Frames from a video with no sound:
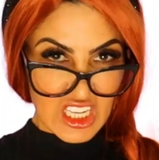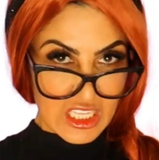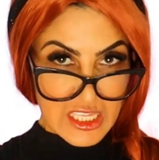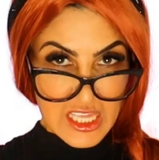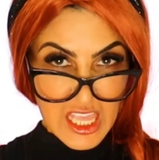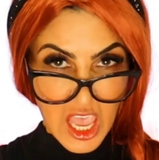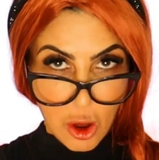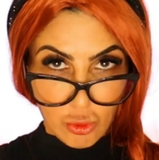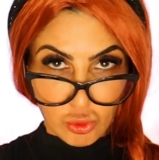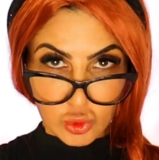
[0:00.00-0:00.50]

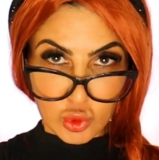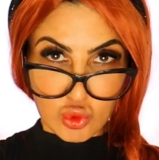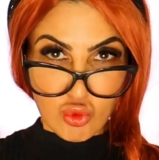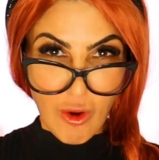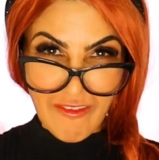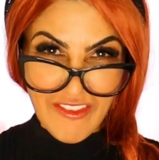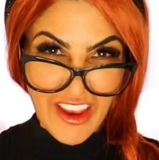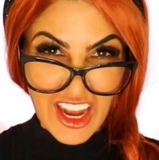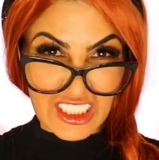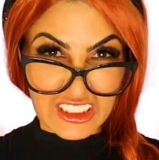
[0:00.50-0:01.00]
Nelson,
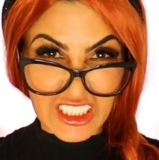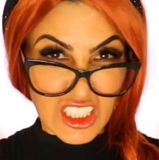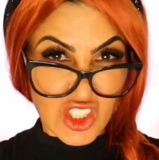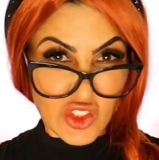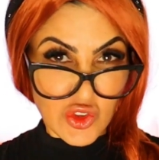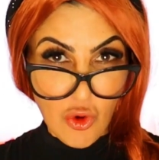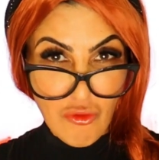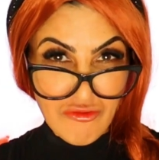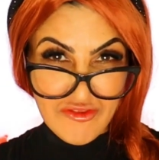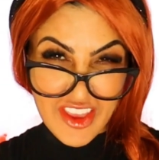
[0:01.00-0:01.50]
a velha tá
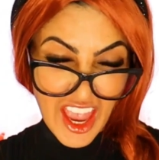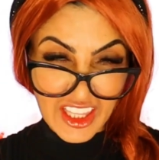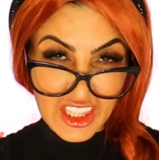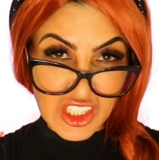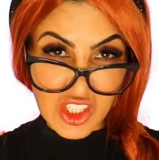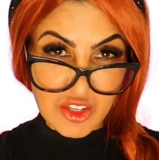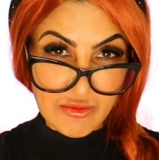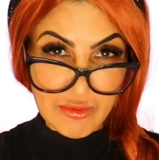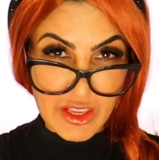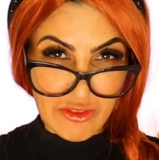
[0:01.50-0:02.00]

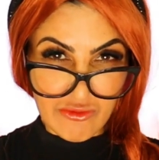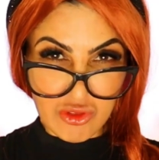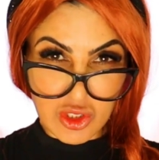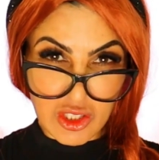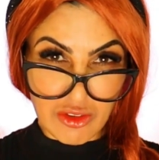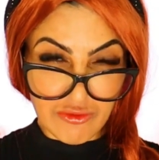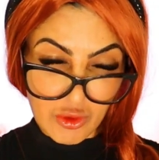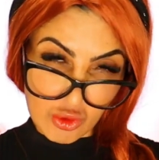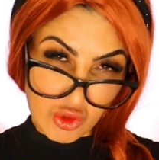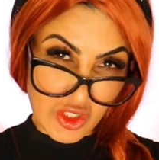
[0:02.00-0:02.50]
desconfiada de mim.
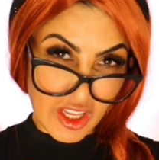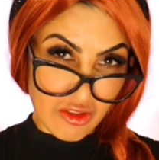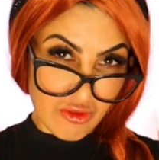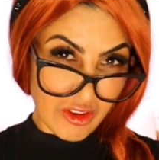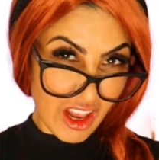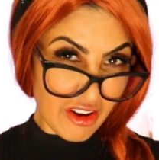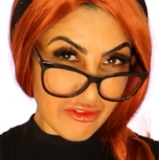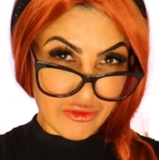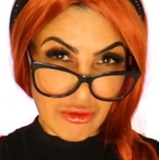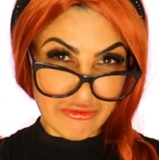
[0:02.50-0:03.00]
Você viu o jeito
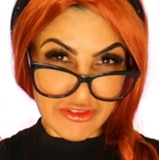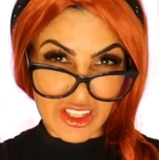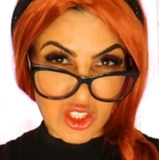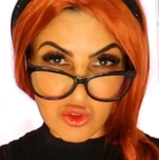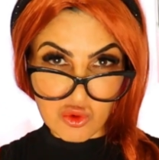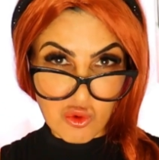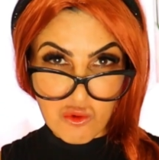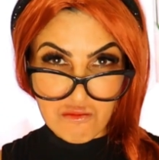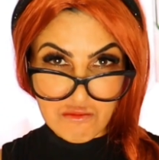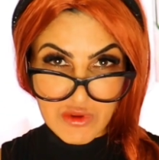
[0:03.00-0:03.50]
que ela ficou
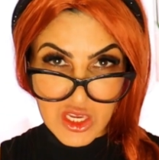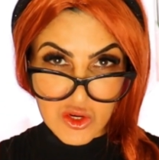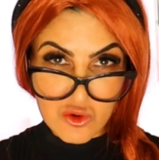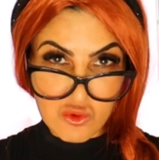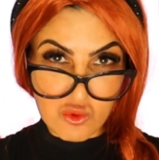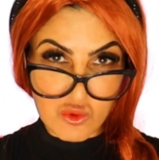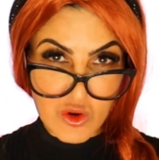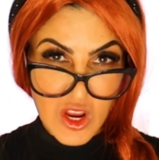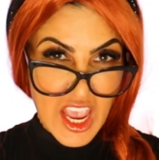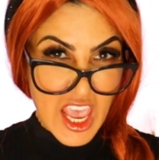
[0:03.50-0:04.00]
falando
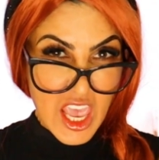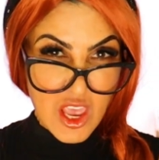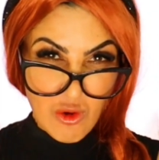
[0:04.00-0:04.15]
comigo?